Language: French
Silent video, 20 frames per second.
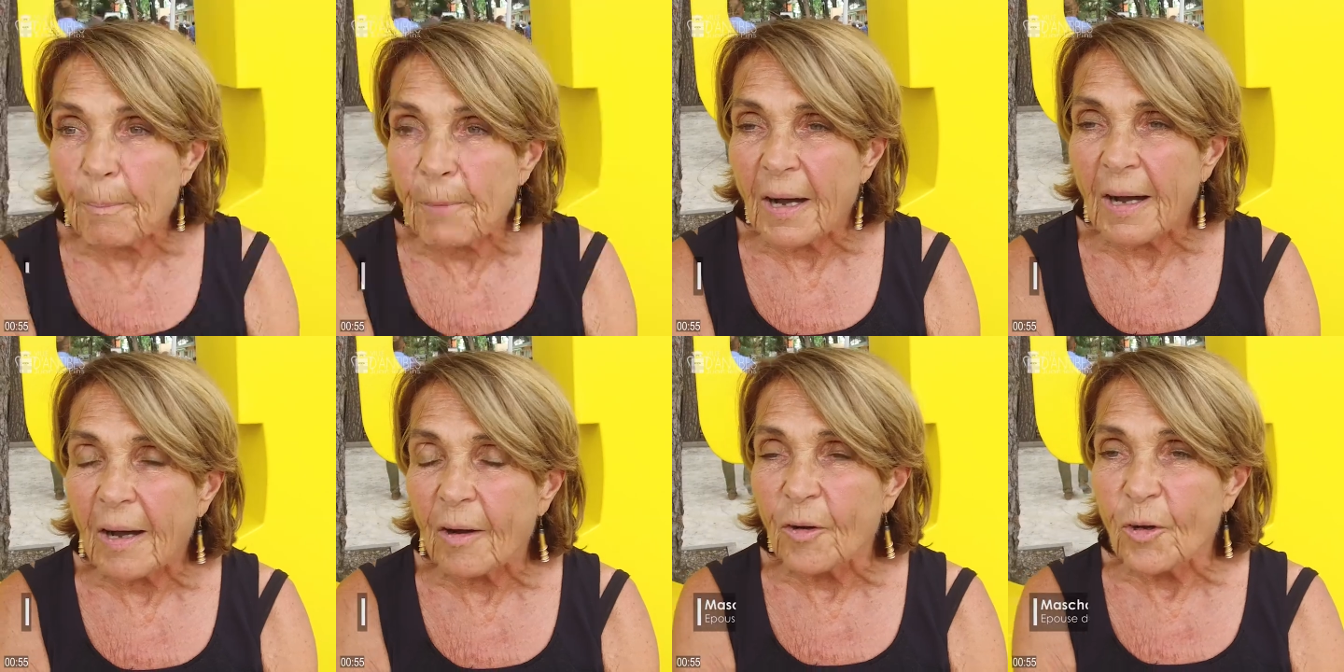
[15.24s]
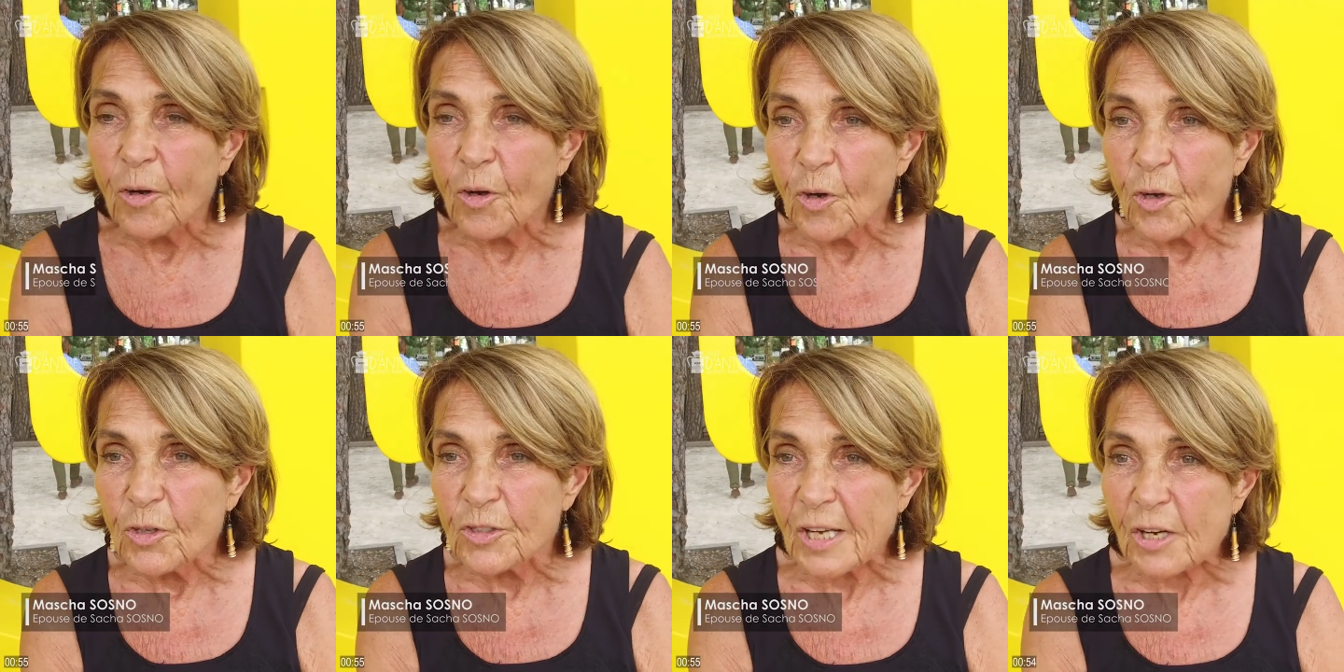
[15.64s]
par
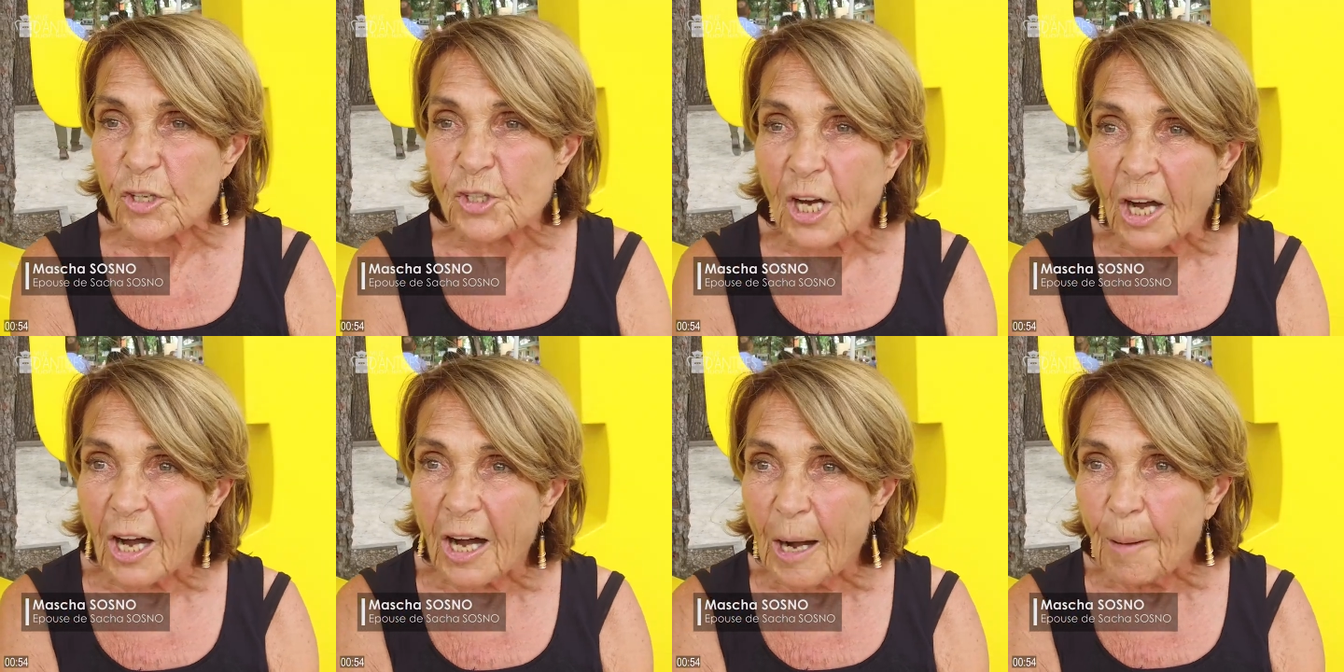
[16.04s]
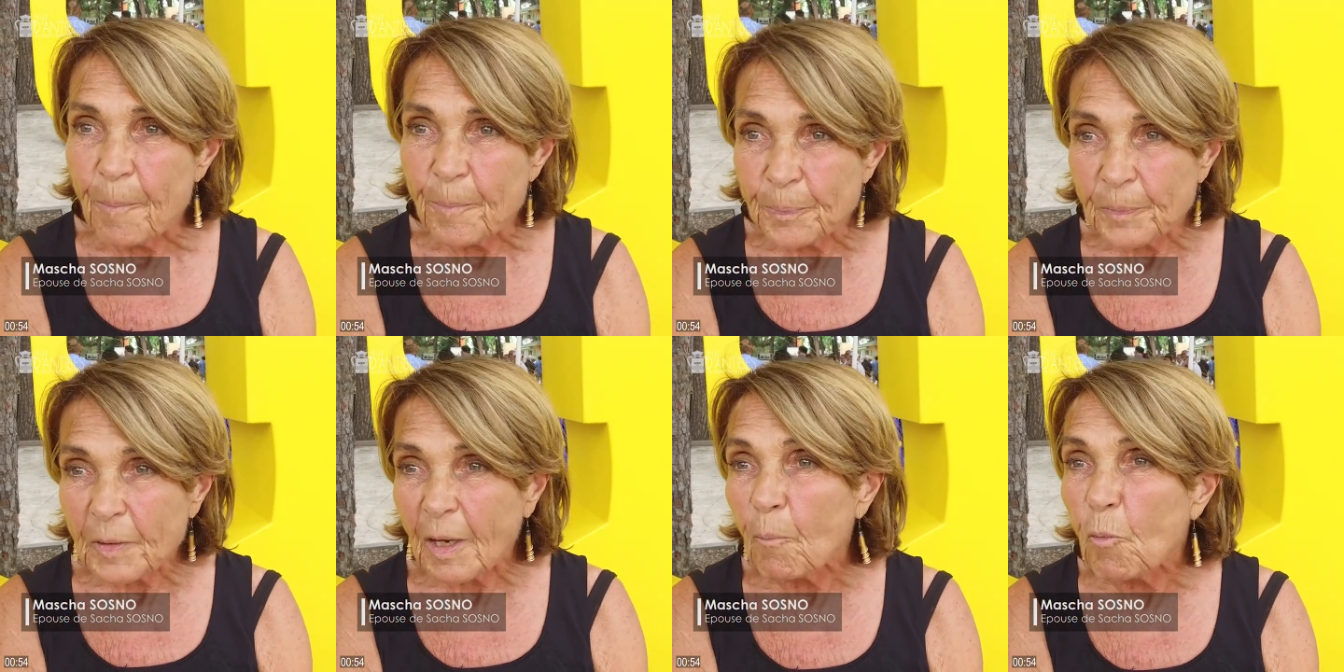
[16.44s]
euh, Sacha,
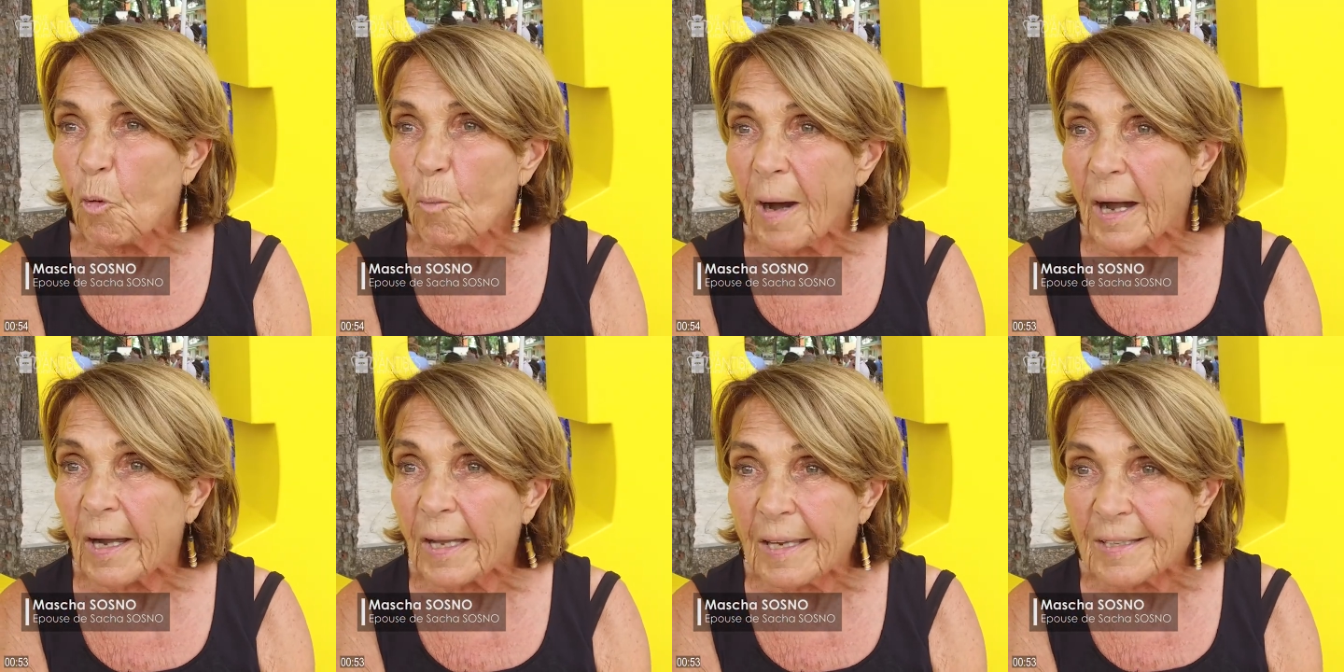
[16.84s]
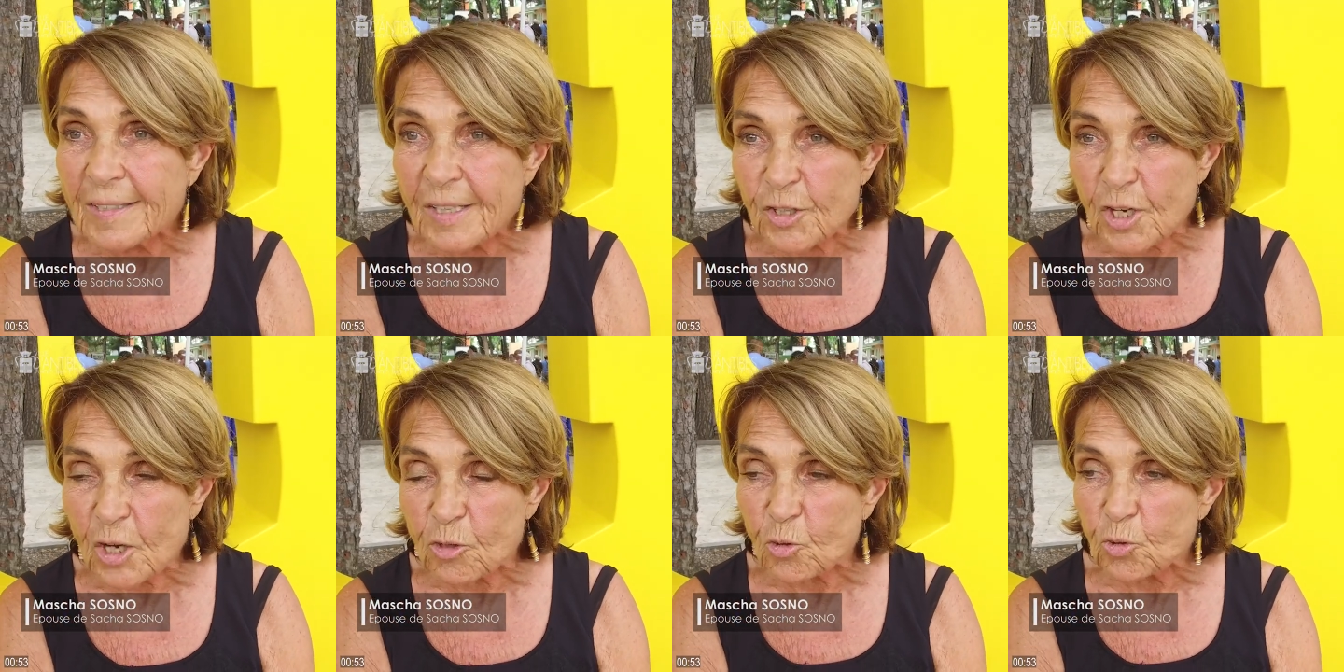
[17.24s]
mon mari,
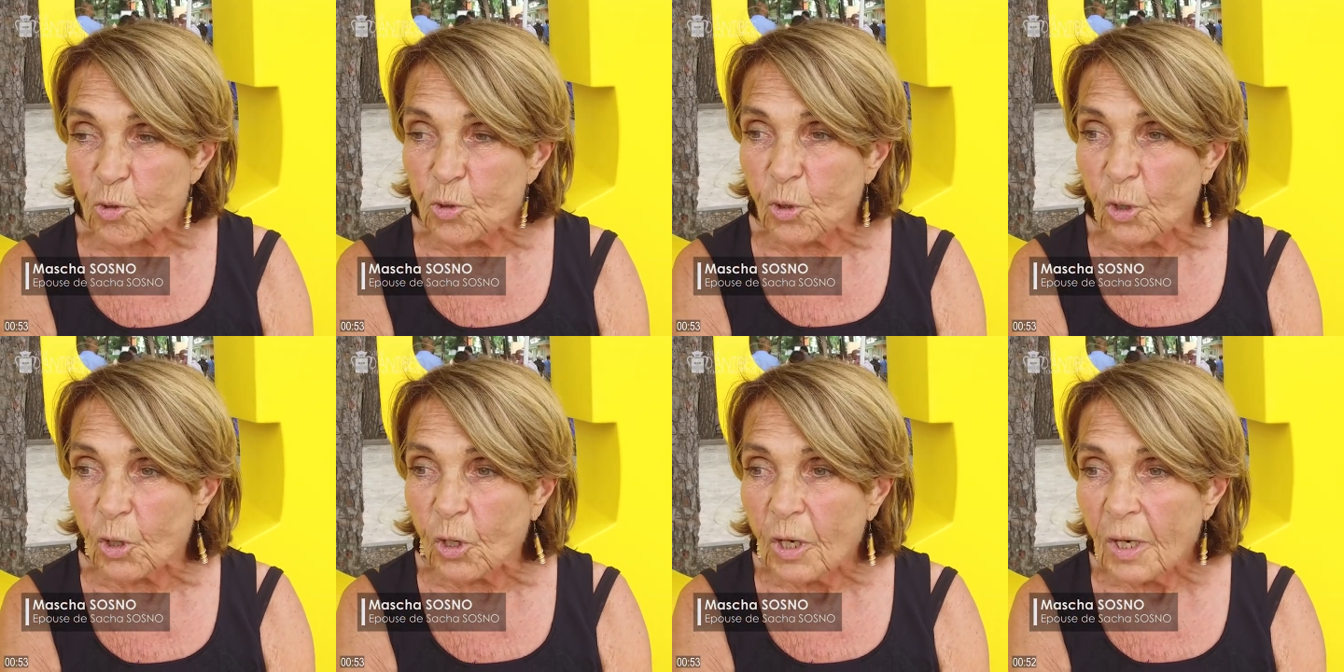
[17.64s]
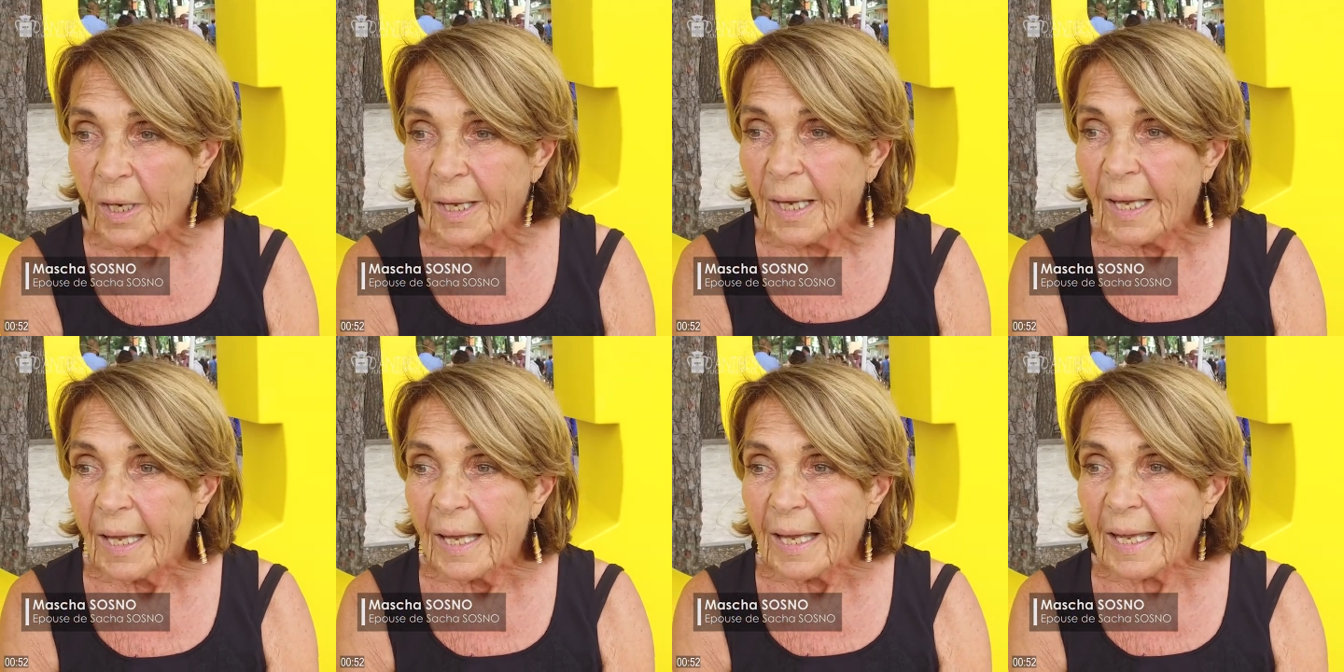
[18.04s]
Sacha Sosno,
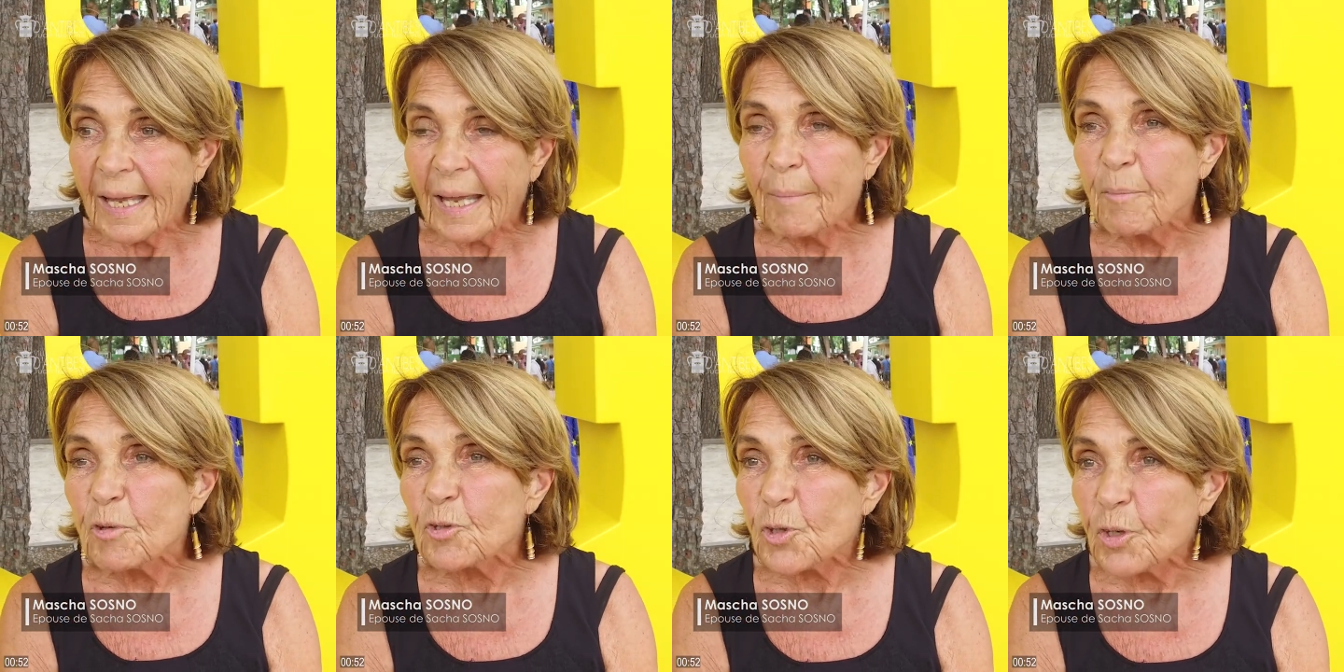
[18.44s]
et M.